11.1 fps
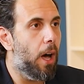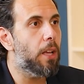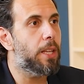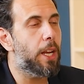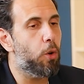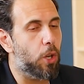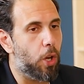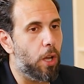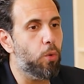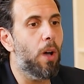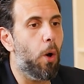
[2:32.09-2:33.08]
اقدر اخد
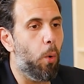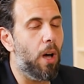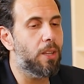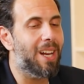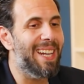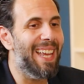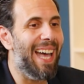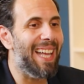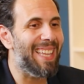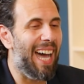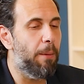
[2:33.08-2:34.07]
الخطوه واقدر ان
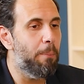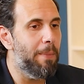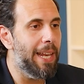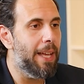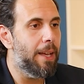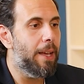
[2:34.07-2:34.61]
انا اتحمل